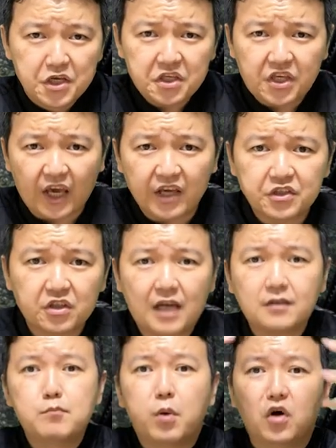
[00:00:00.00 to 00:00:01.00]
이
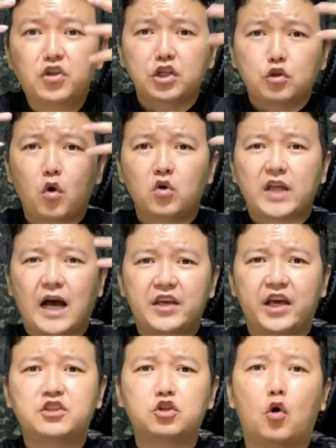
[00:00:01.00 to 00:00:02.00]
깨져라는 머리통은 안
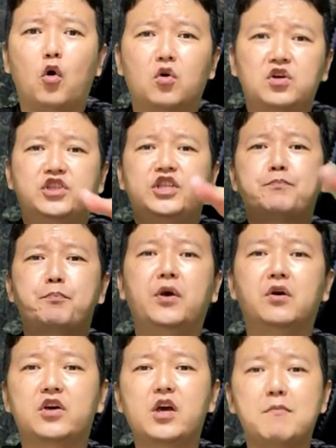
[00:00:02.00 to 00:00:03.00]
깨지고 그 집
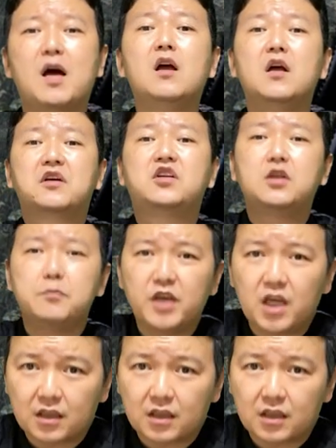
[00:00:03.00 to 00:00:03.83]
벽에만 금이